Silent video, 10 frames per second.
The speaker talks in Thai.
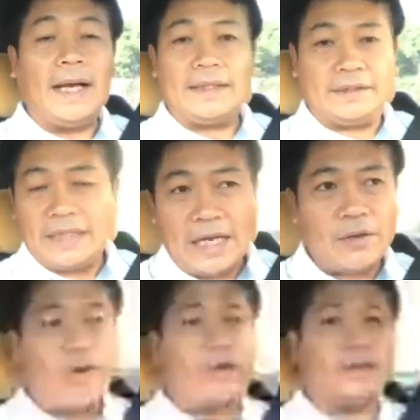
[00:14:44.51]
อัจฉริยะ
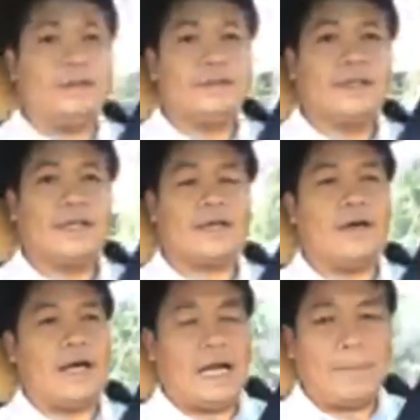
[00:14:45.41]
ก่อนแล้วก็
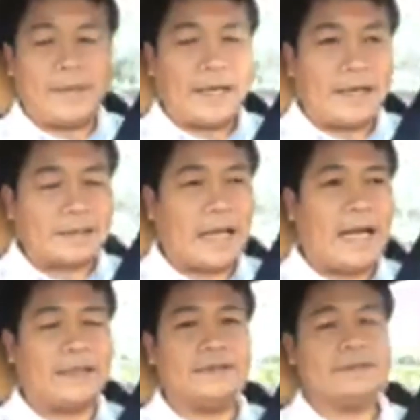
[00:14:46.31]
หาพยานหลักฐาน